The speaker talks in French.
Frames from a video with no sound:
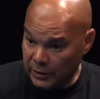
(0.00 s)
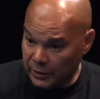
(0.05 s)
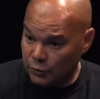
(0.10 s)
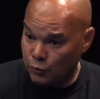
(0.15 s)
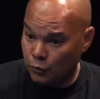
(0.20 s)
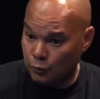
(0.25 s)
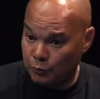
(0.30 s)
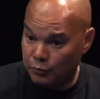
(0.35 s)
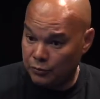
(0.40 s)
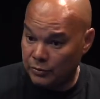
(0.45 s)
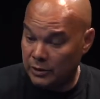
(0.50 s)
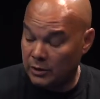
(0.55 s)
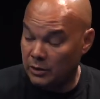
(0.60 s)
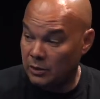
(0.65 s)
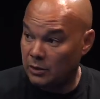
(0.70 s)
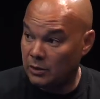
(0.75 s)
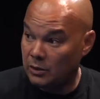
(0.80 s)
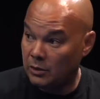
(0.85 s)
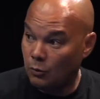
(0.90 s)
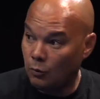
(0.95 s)
de la région
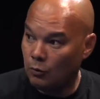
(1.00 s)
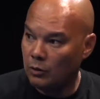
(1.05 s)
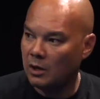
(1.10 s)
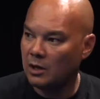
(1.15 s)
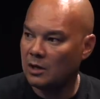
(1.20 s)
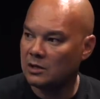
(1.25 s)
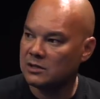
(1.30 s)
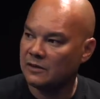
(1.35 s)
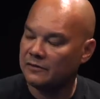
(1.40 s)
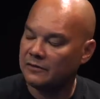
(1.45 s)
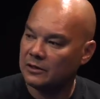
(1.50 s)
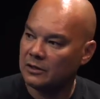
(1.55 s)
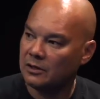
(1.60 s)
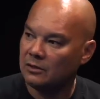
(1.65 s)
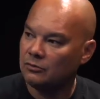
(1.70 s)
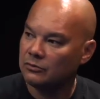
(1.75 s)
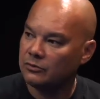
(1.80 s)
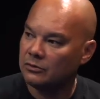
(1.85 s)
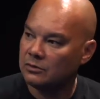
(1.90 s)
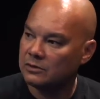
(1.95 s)
parisienne. ça, fait très
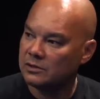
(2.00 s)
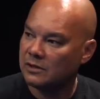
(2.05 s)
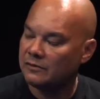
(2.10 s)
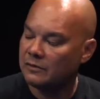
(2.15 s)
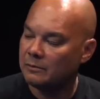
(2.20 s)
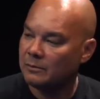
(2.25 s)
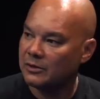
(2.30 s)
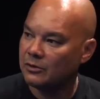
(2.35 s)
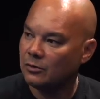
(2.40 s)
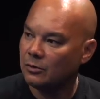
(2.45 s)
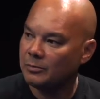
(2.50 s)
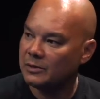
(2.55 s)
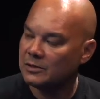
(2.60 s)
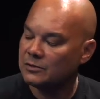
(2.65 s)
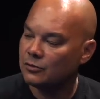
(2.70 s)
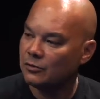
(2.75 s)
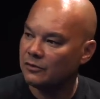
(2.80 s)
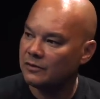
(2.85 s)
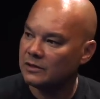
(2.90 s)
longtemps. Ça fait D'accord, mais